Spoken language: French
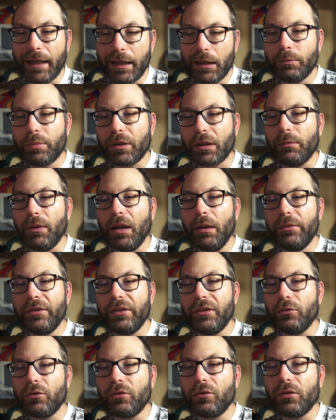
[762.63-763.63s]
imprimables
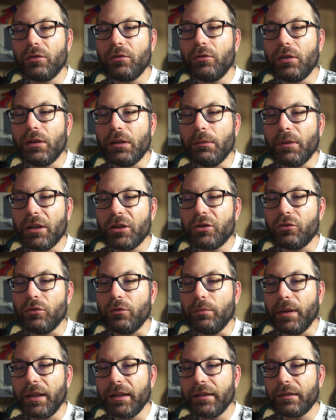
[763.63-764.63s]
si notre image
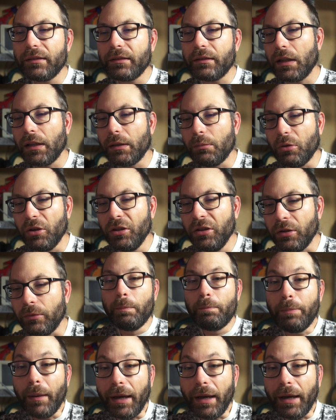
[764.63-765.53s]
de base est bonne.